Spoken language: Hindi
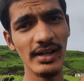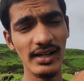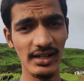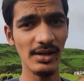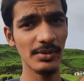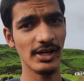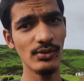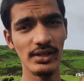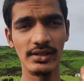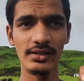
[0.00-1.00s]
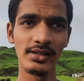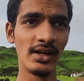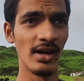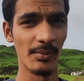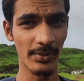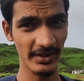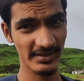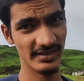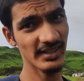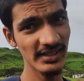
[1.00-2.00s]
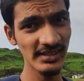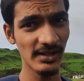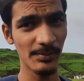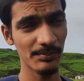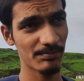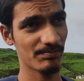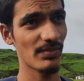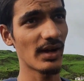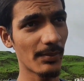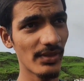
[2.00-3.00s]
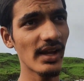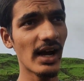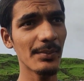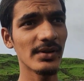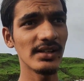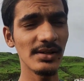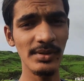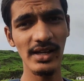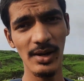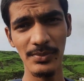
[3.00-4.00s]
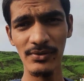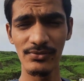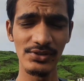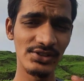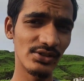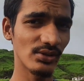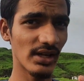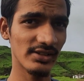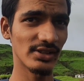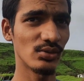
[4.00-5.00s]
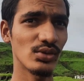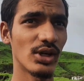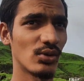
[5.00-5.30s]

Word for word: वगैरह ना बनाऊँ लेकिन पर्सनली अप, अपने आप के लिए मैं यहाँ पे विज़िट तो यार ज़रूर